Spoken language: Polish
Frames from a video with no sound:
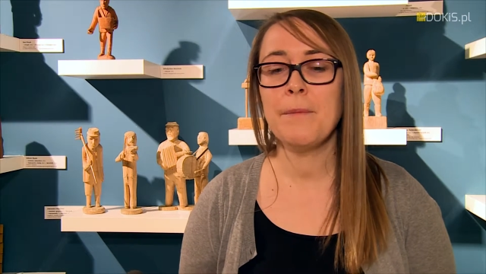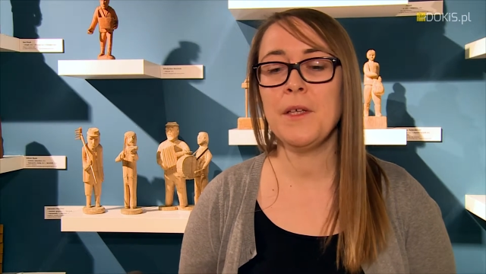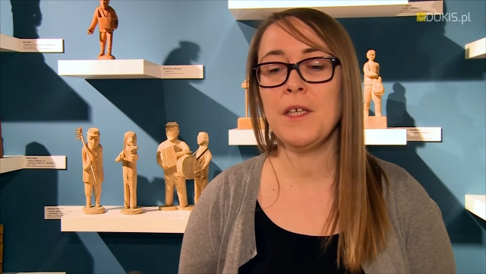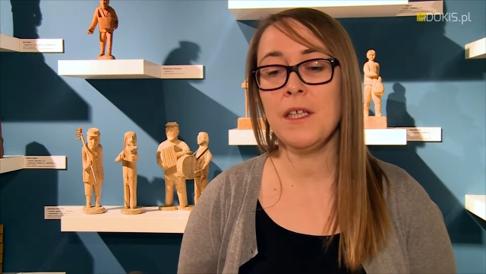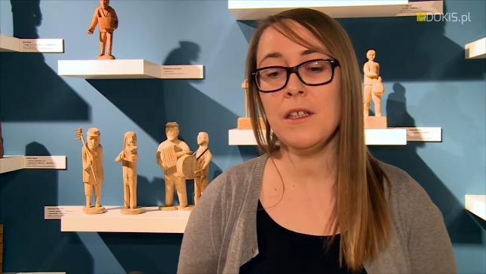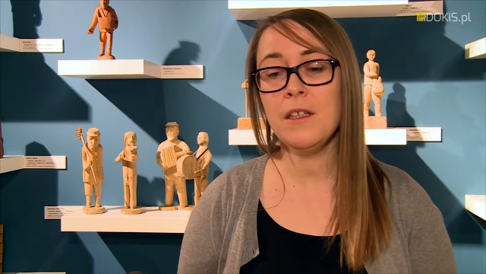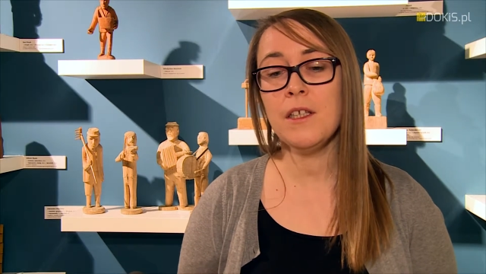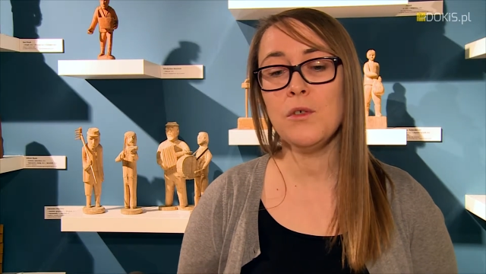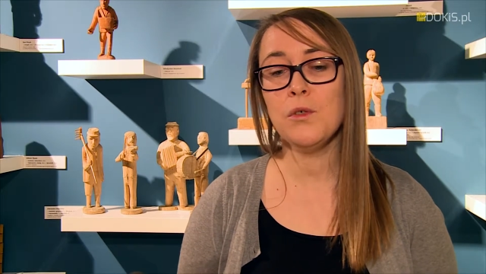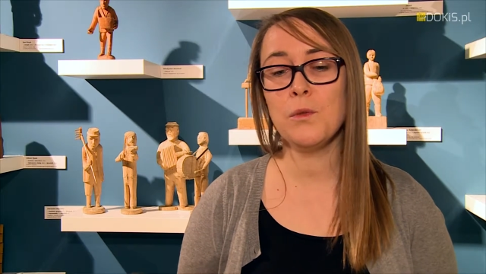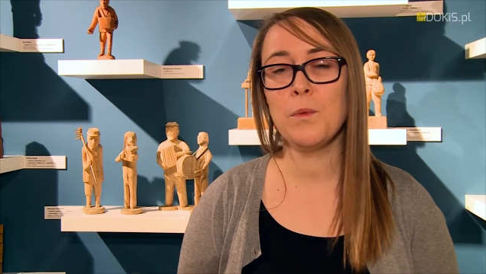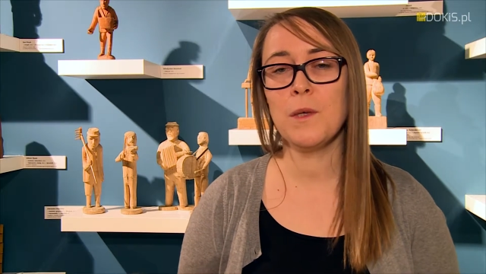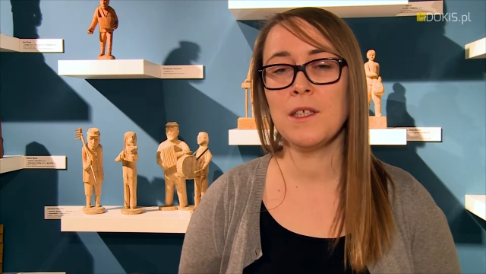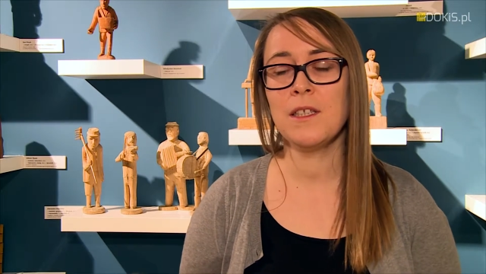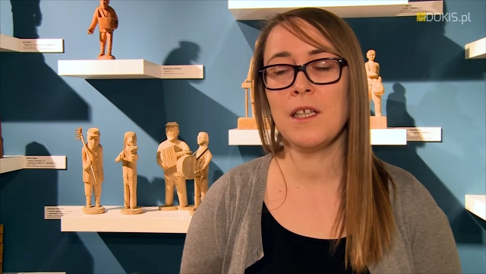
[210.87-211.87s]
I kiedy też już
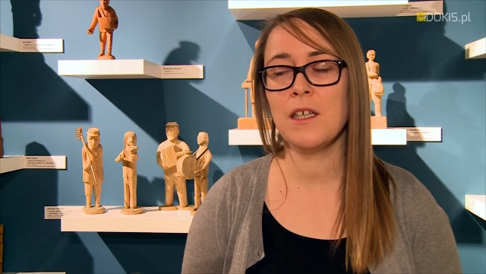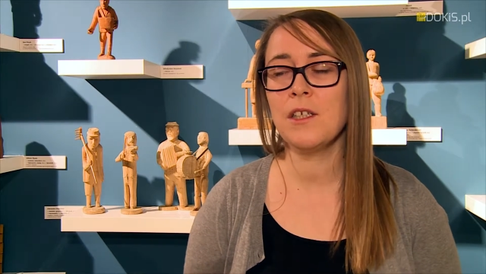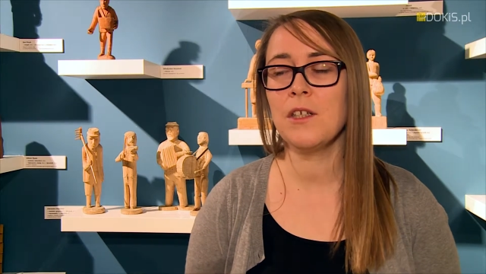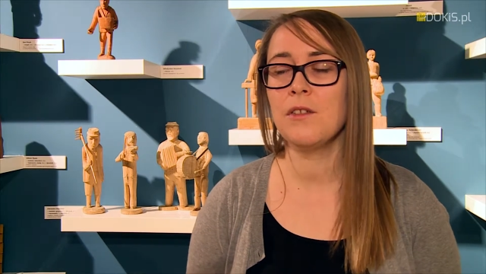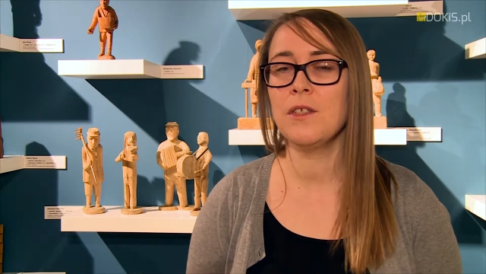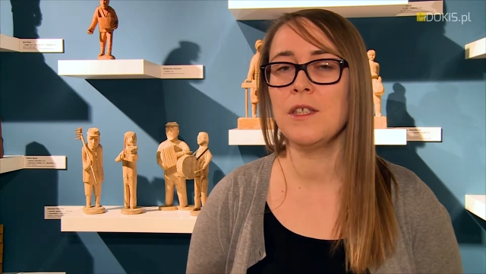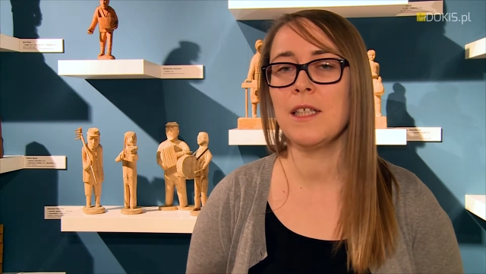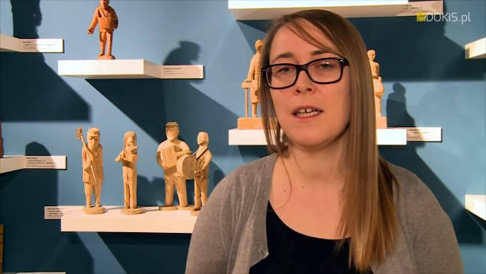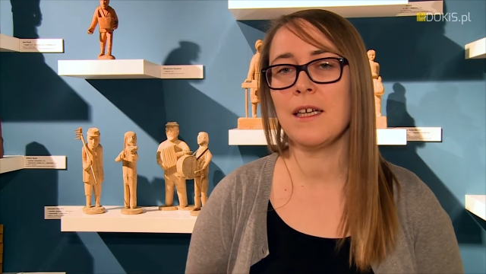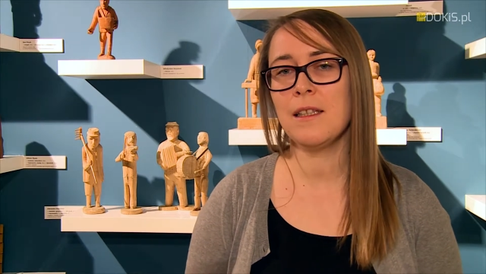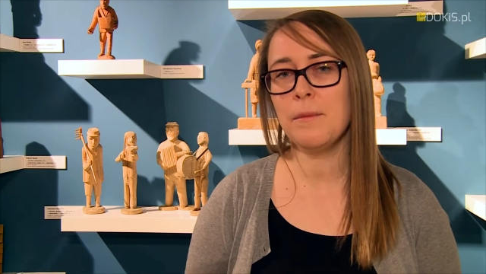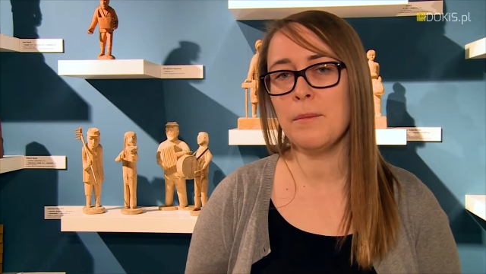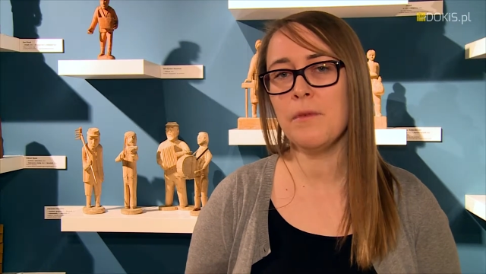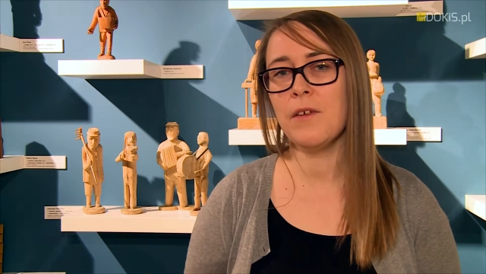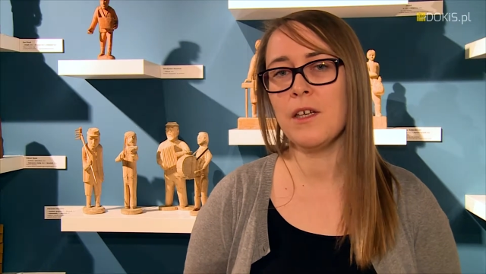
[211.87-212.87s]
była starsza, to jest taka
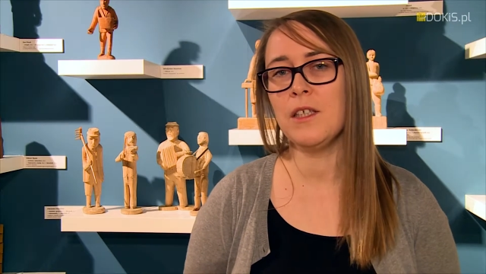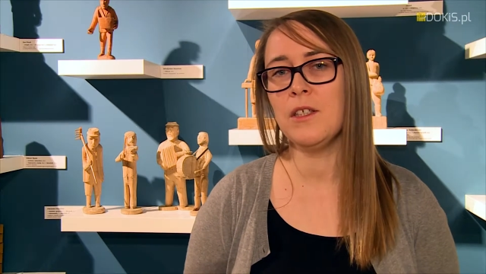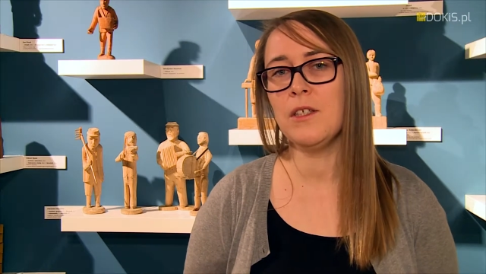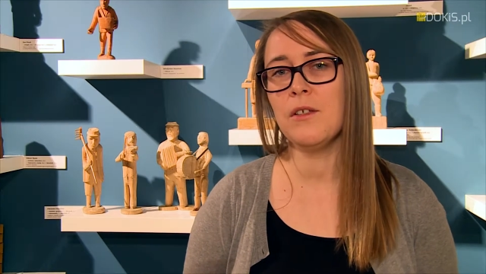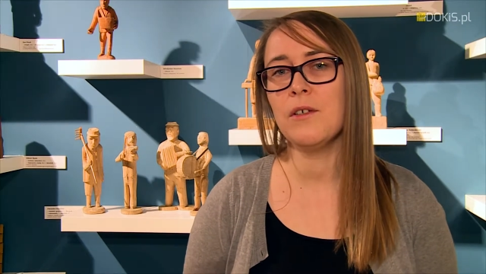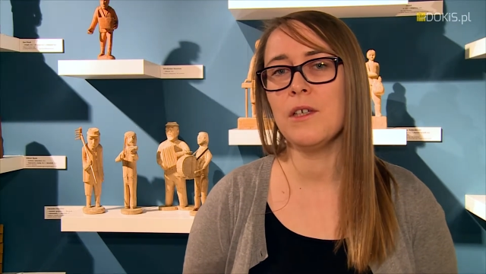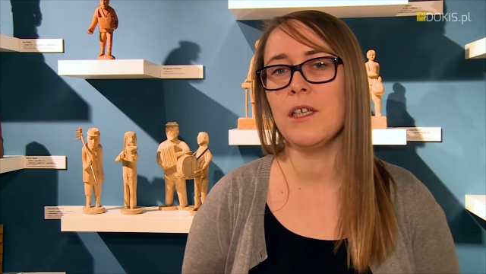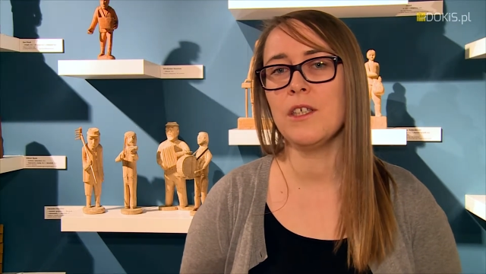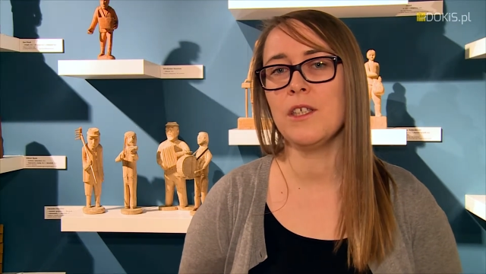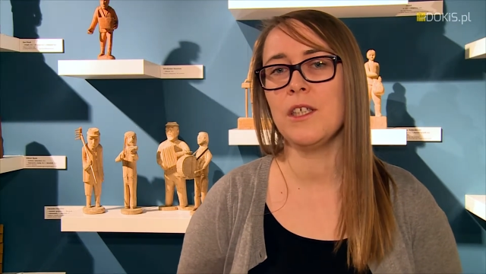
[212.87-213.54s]
typowa historia,